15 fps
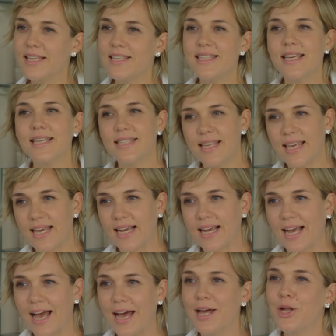Che sia
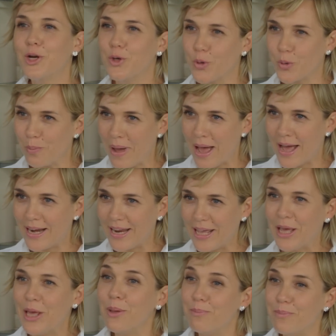secca,
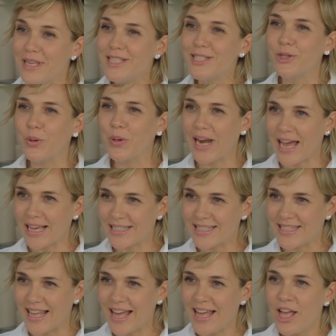normale, mista o
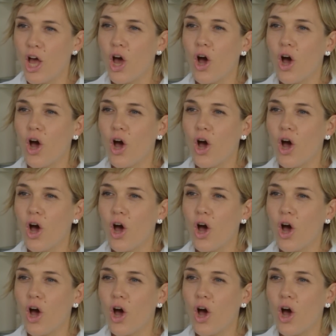grassa,